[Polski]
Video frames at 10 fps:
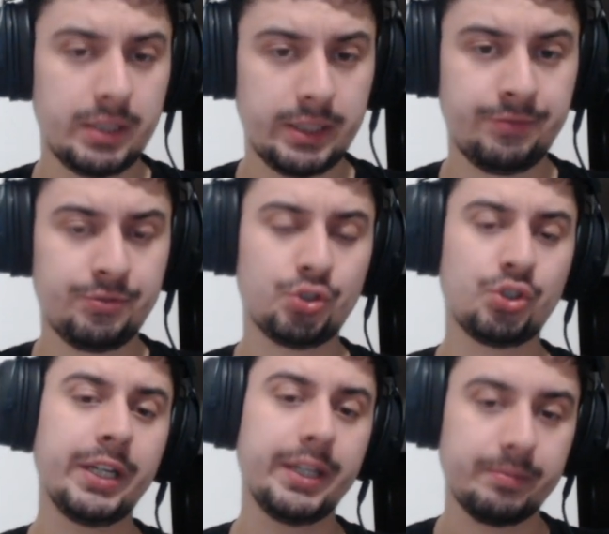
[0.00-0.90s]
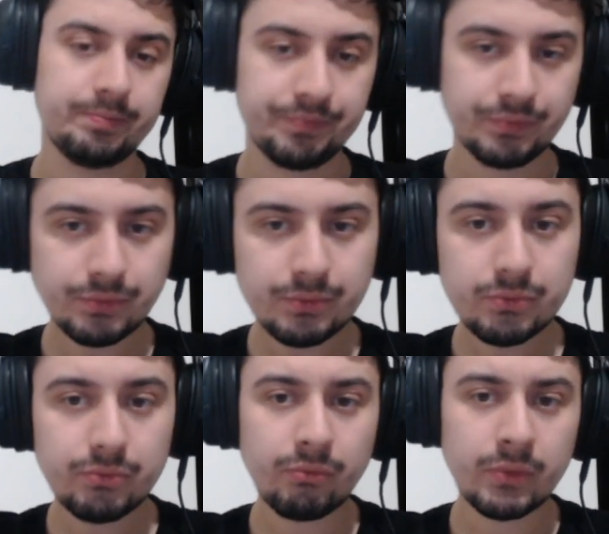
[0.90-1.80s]
F4.
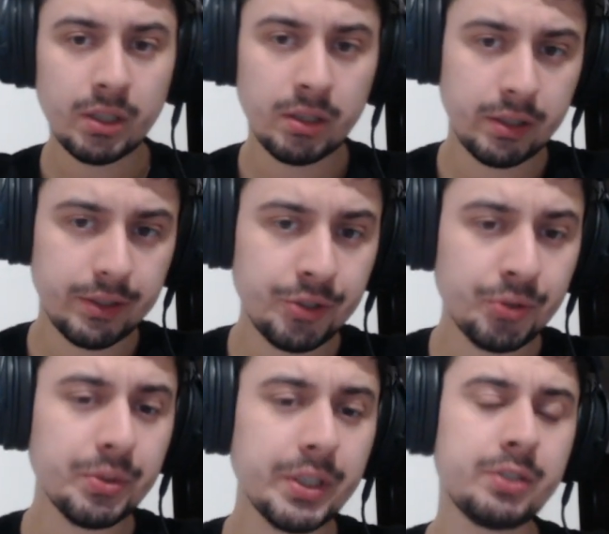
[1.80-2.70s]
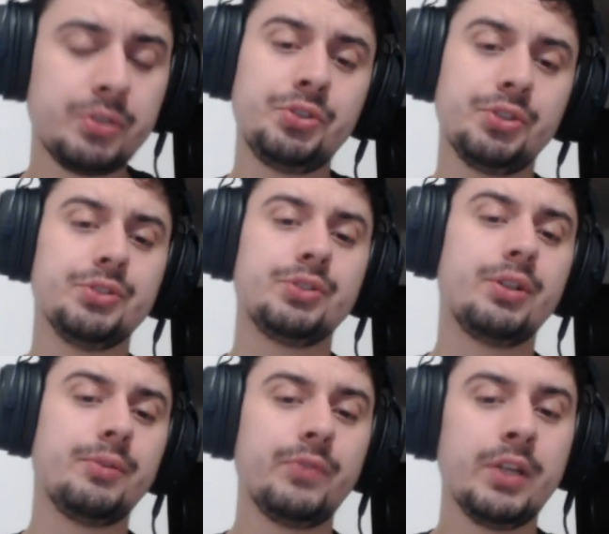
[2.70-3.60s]
I tutaj chodzi o
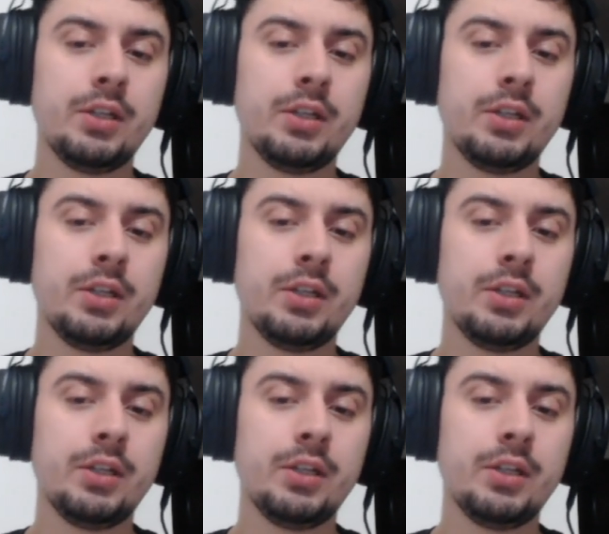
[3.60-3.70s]
to,